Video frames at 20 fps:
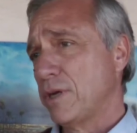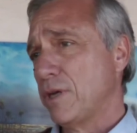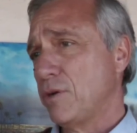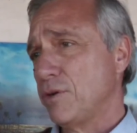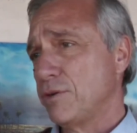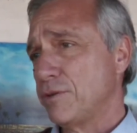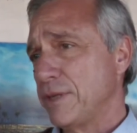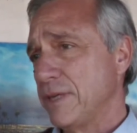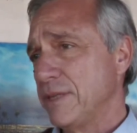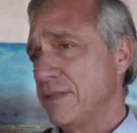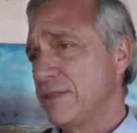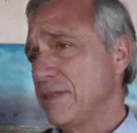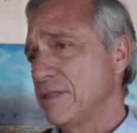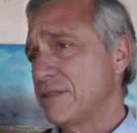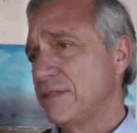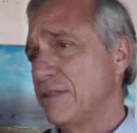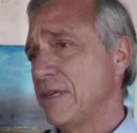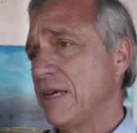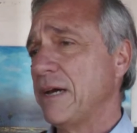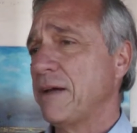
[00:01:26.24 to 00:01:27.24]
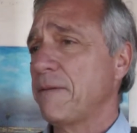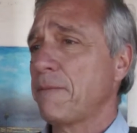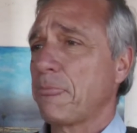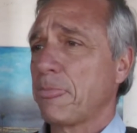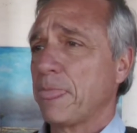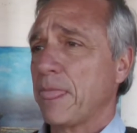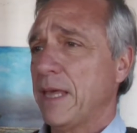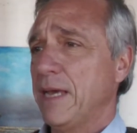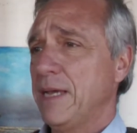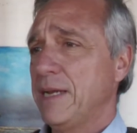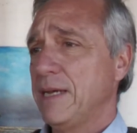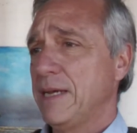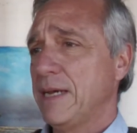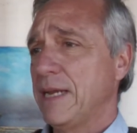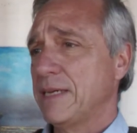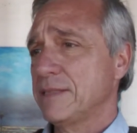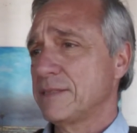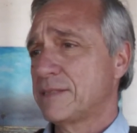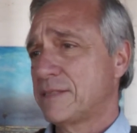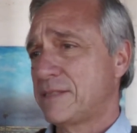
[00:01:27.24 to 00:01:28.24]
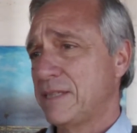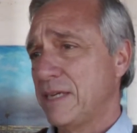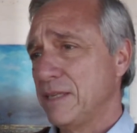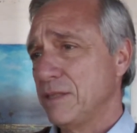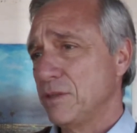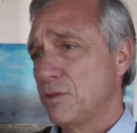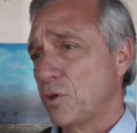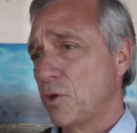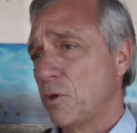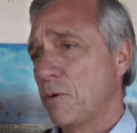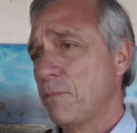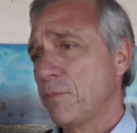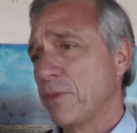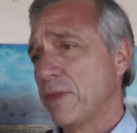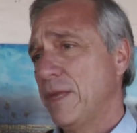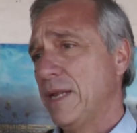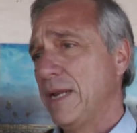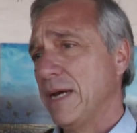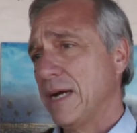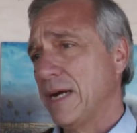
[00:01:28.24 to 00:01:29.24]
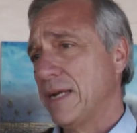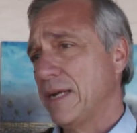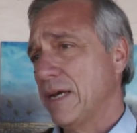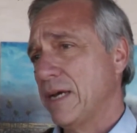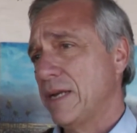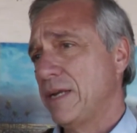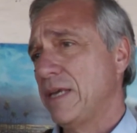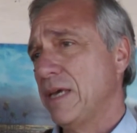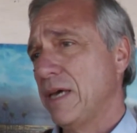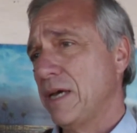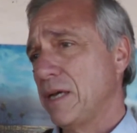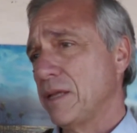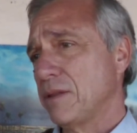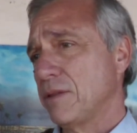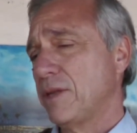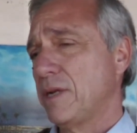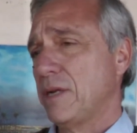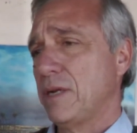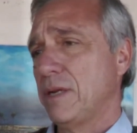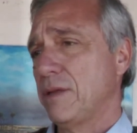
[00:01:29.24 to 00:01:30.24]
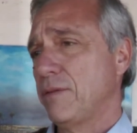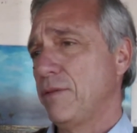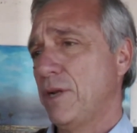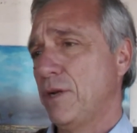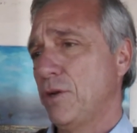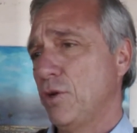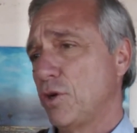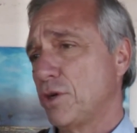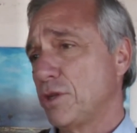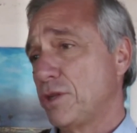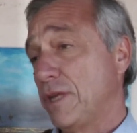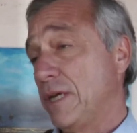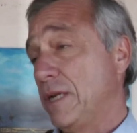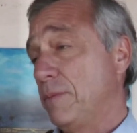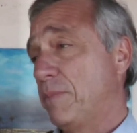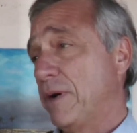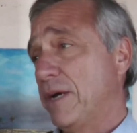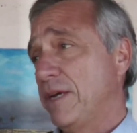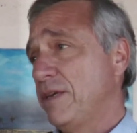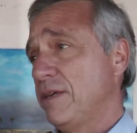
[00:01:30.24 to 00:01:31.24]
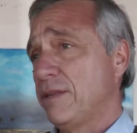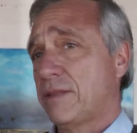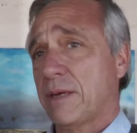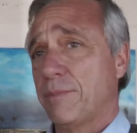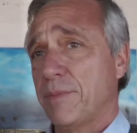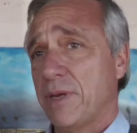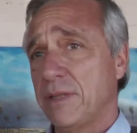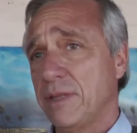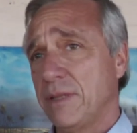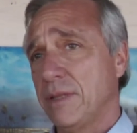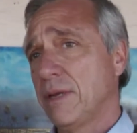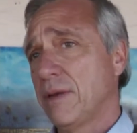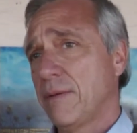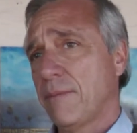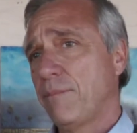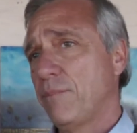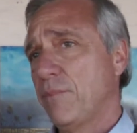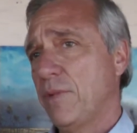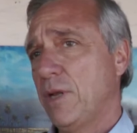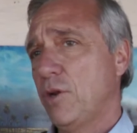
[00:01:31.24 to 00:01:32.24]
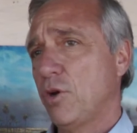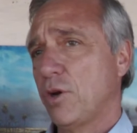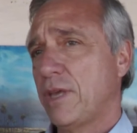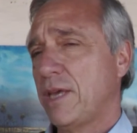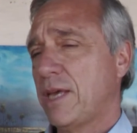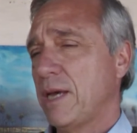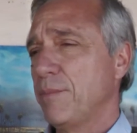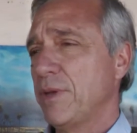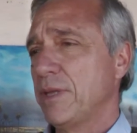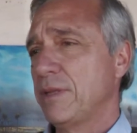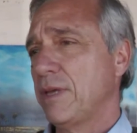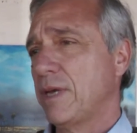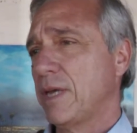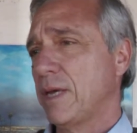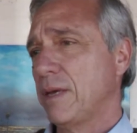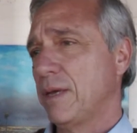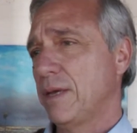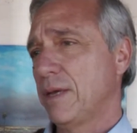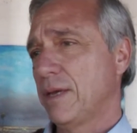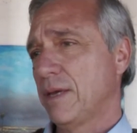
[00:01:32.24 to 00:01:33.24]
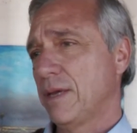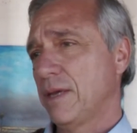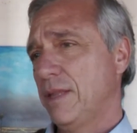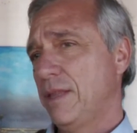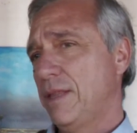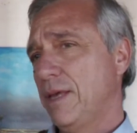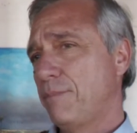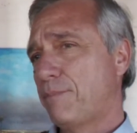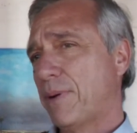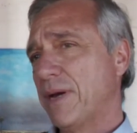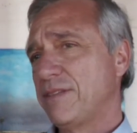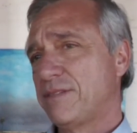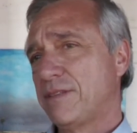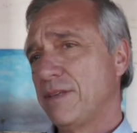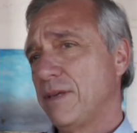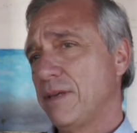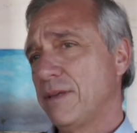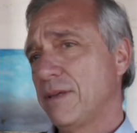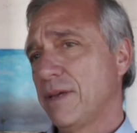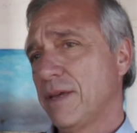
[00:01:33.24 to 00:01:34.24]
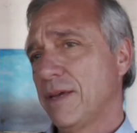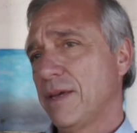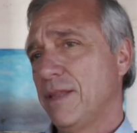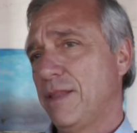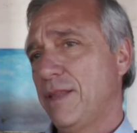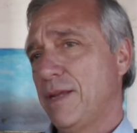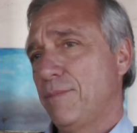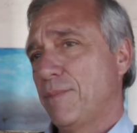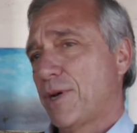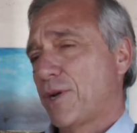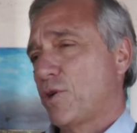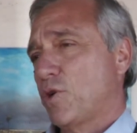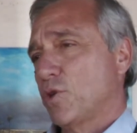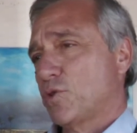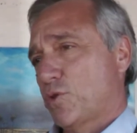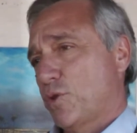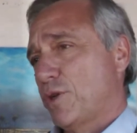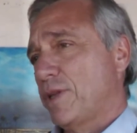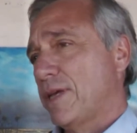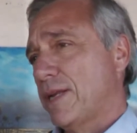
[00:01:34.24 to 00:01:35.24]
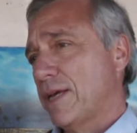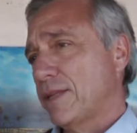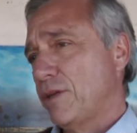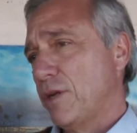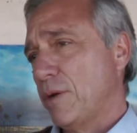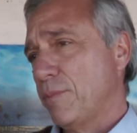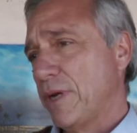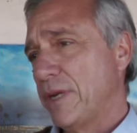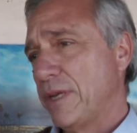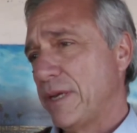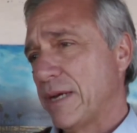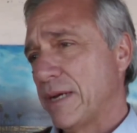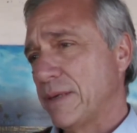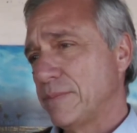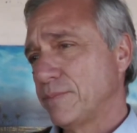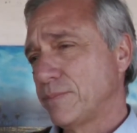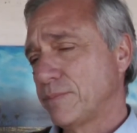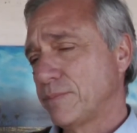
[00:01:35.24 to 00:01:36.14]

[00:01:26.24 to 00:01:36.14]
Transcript: a que Corrientes sea el gran centro de la ganadería del, del norte del país y también, lógicamente, de países del Mercosur y de Latinoamérica.